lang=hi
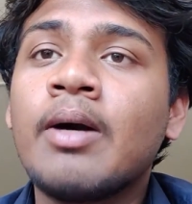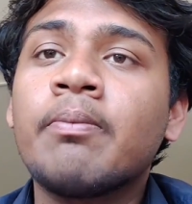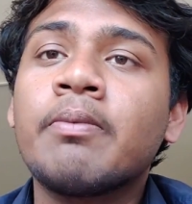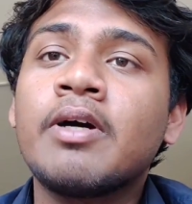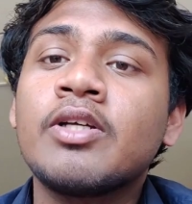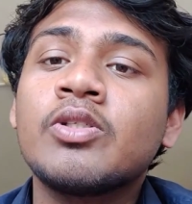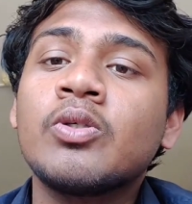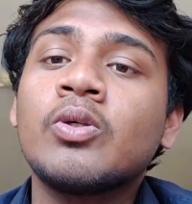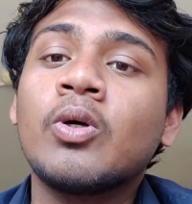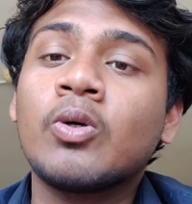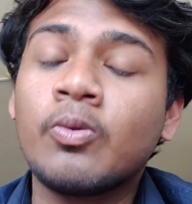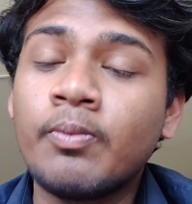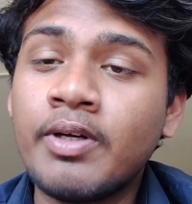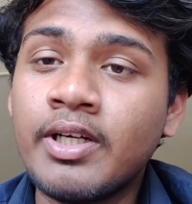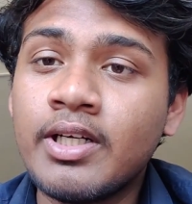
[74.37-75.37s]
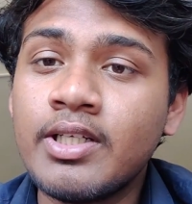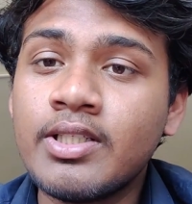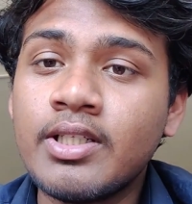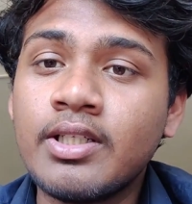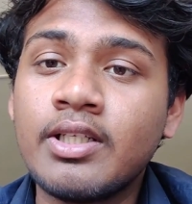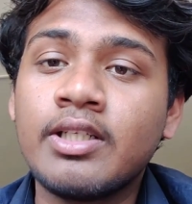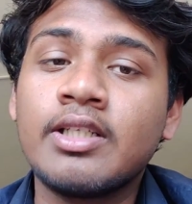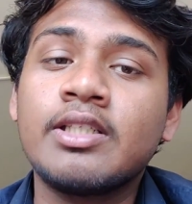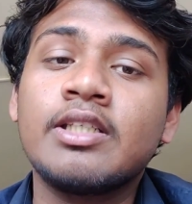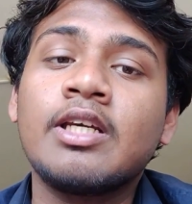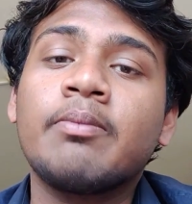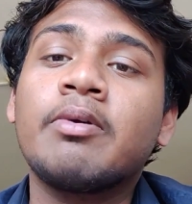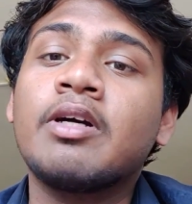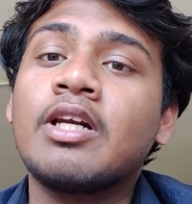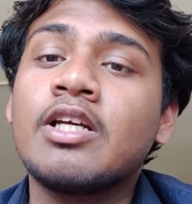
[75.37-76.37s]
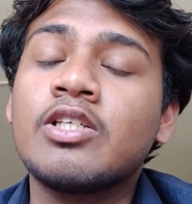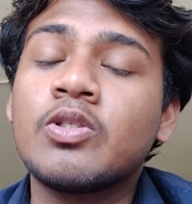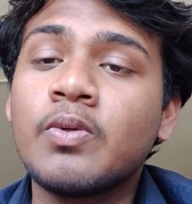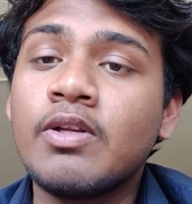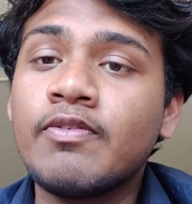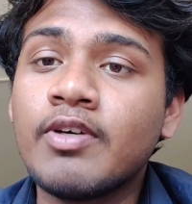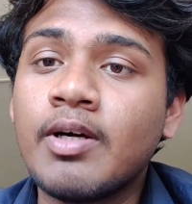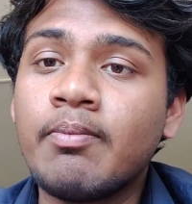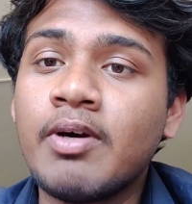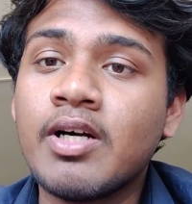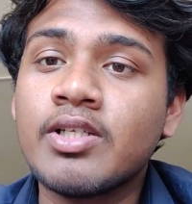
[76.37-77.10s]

आपका जो डॉक्यूमेंटेशन है जैसे कि आपका क्लास ट्वेल्व का